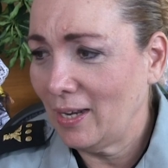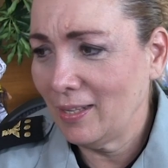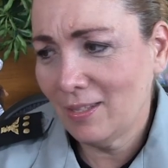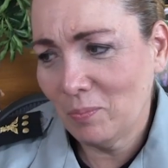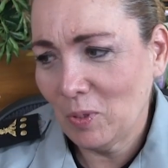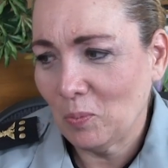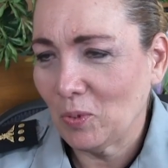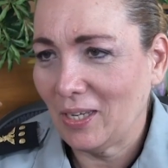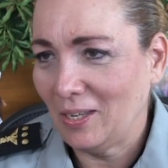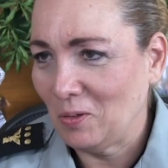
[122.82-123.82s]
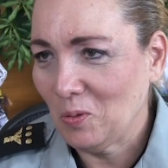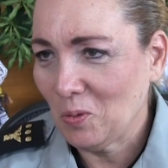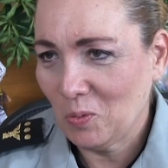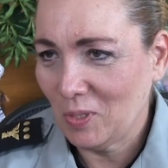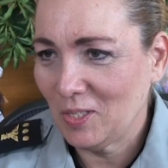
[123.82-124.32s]
y le dice, pero ¿por qué
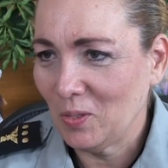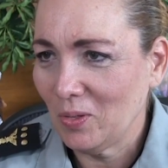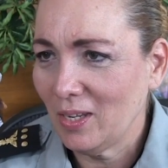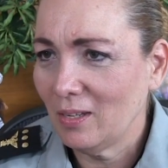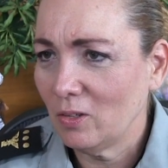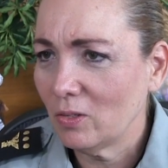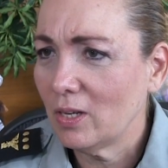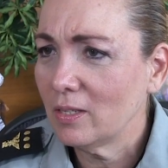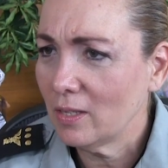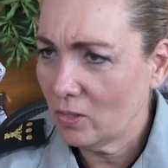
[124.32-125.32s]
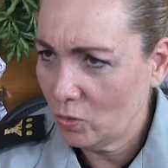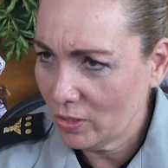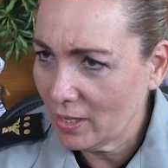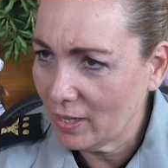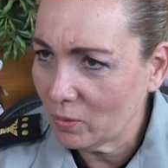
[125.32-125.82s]
yo? Cuestiona, Dios le dice, yo
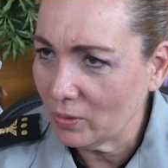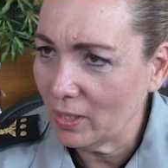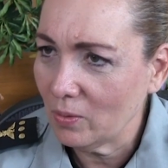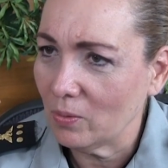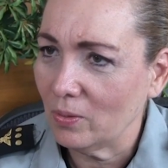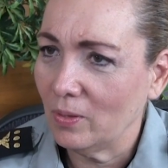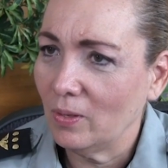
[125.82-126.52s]
estaré contigo.